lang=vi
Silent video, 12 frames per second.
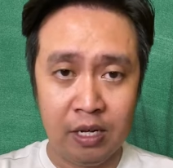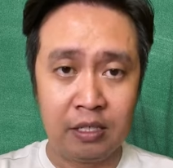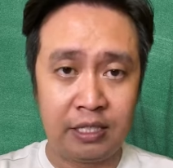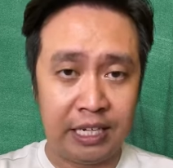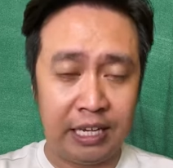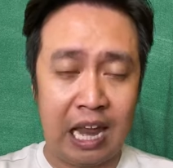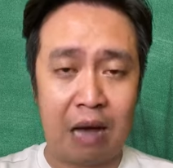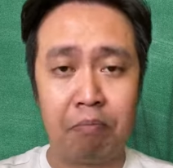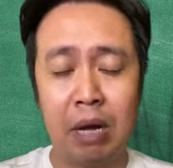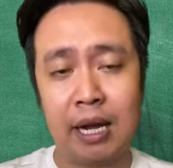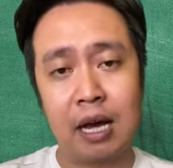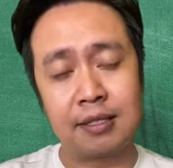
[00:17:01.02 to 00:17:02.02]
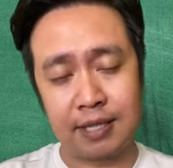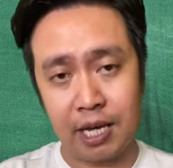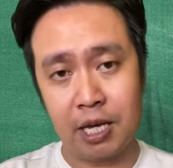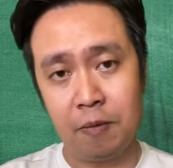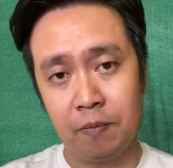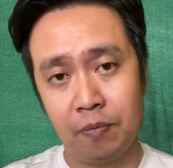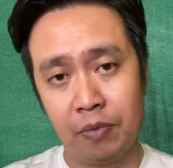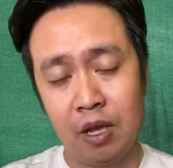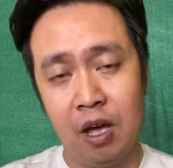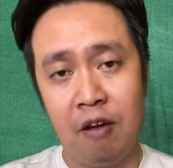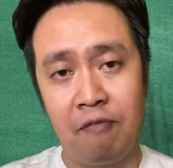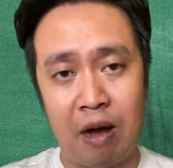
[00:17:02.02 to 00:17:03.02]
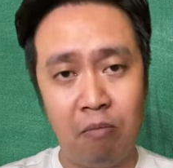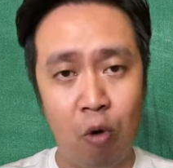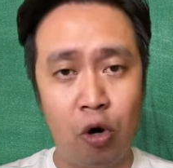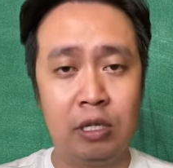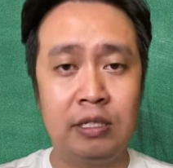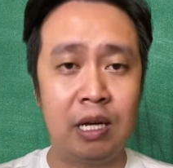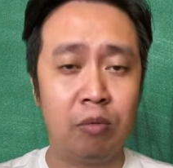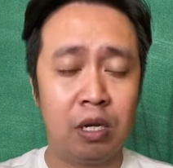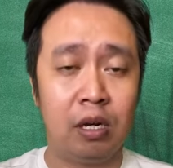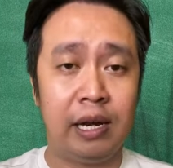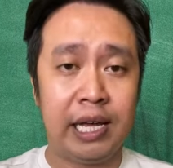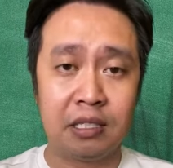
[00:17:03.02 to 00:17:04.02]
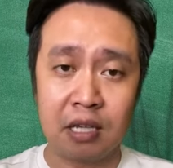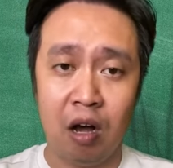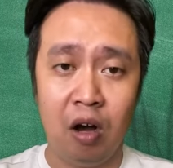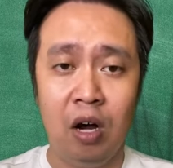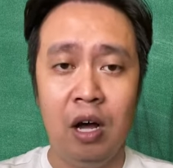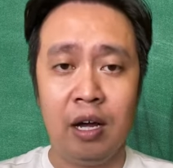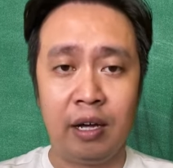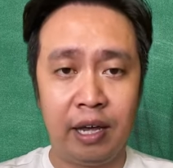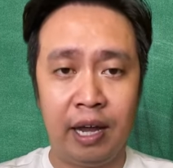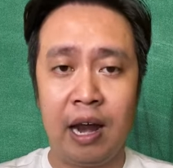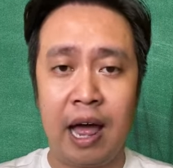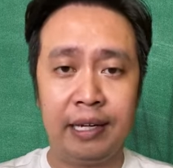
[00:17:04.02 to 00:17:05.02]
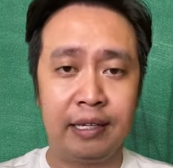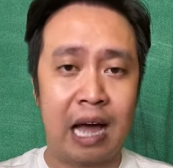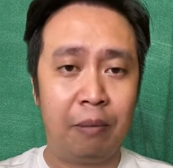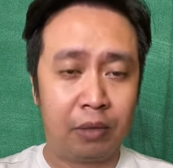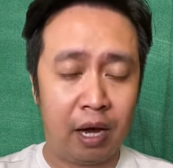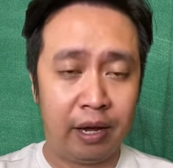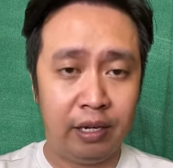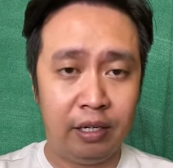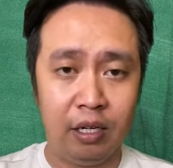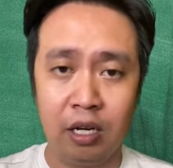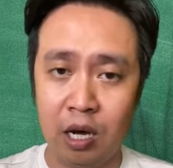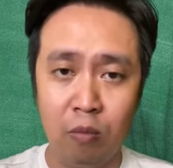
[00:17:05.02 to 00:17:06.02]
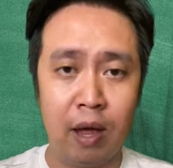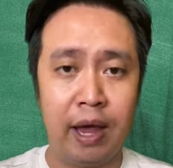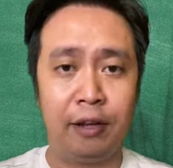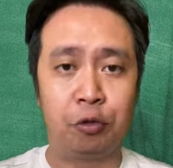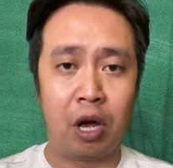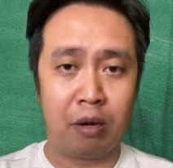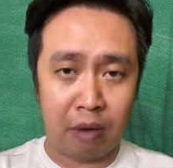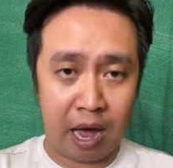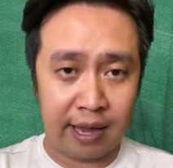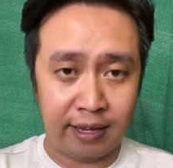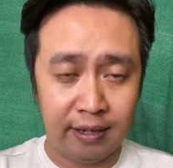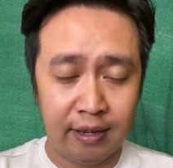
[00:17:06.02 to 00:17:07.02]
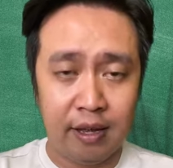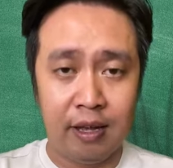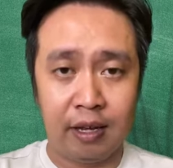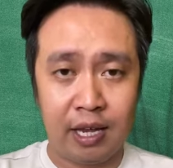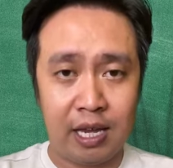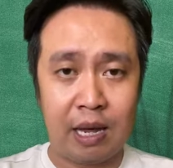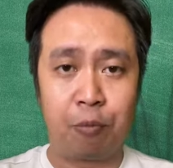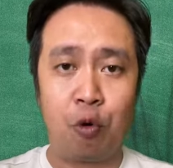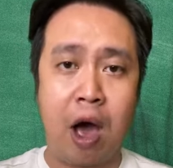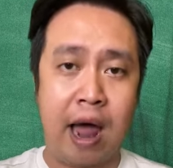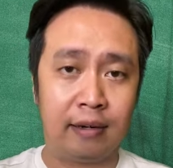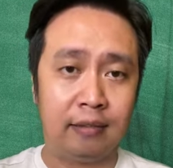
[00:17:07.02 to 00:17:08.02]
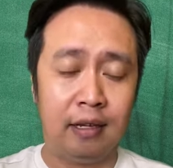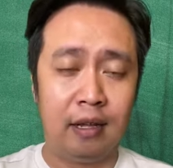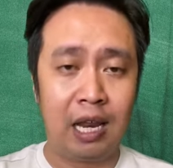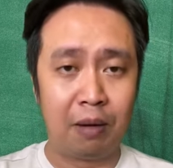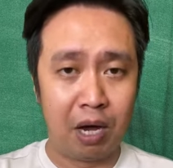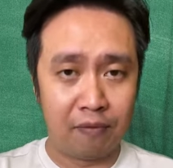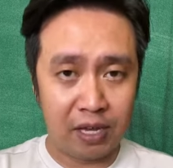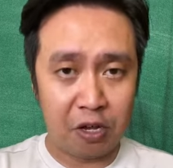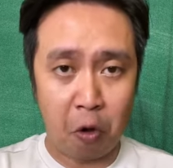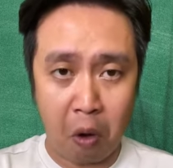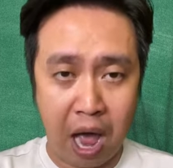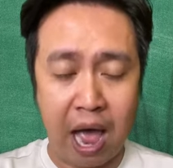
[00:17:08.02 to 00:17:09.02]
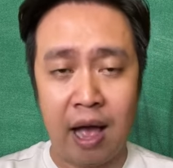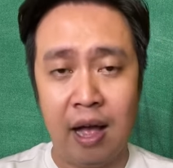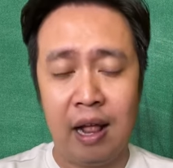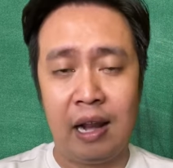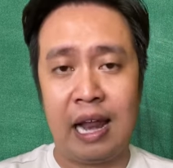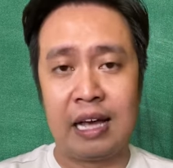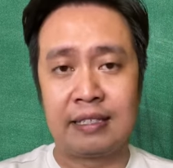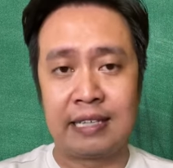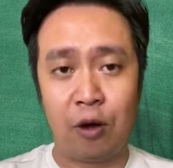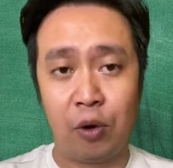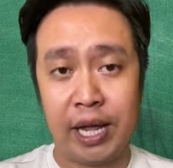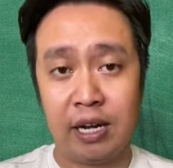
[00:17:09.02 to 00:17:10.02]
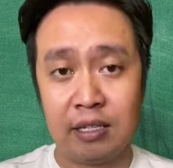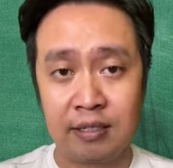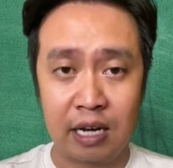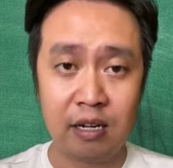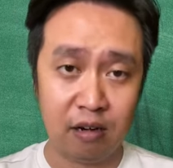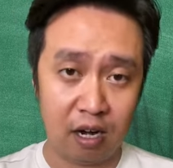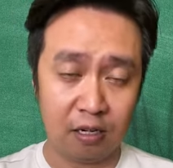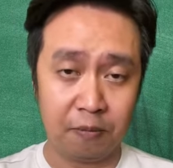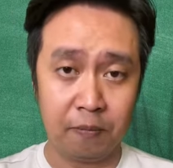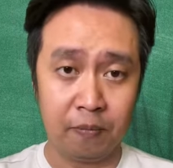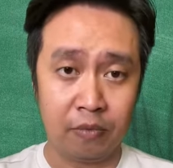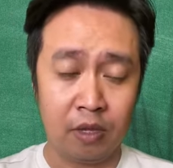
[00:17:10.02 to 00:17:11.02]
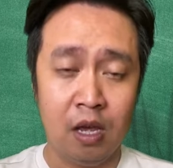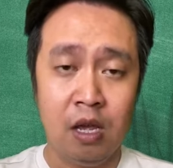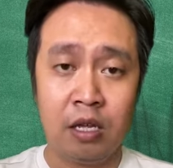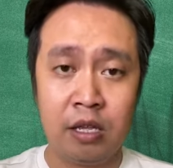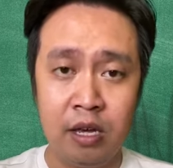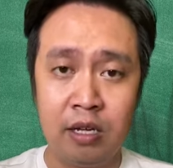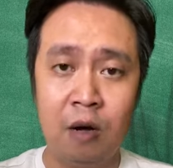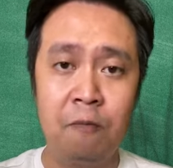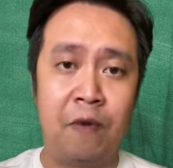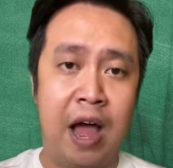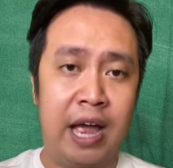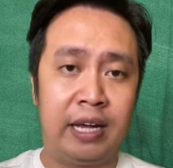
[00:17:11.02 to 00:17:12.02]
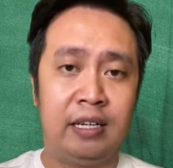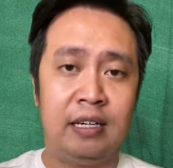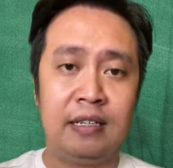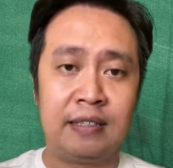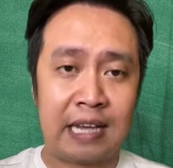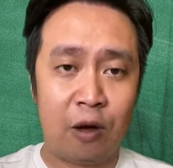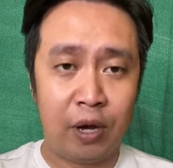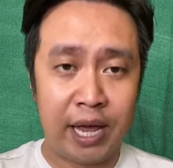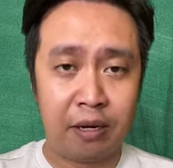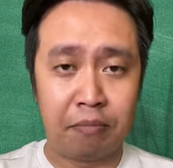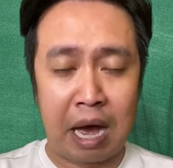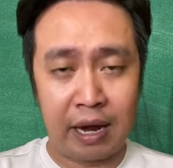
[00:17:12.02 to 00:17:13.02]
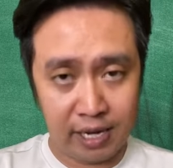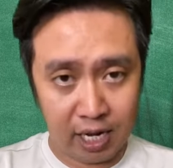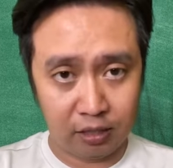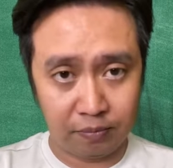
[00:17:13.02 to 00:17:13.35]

chỉ là bất đắc dĩ. Và một trong những lý do khiến anh cảm thấy không hề thoải mái khi nhập đoàn là bởi vì Hòa là giao liên dẫn đường. Nhưng không phải giao liên bản địa.